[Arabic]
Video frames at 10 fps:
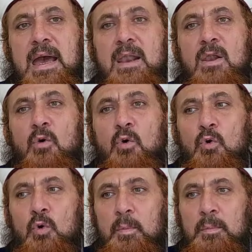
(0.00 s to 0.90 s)

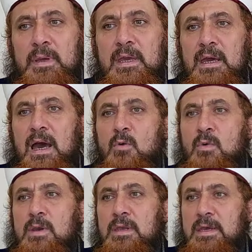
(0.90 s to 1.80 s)
الأوروبي
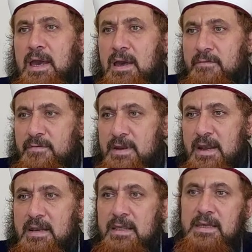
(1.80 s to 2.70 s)
أو الكافر
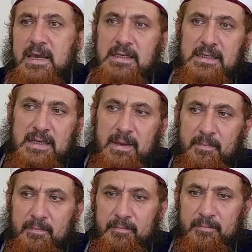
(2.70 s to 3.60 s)
الذي أسلم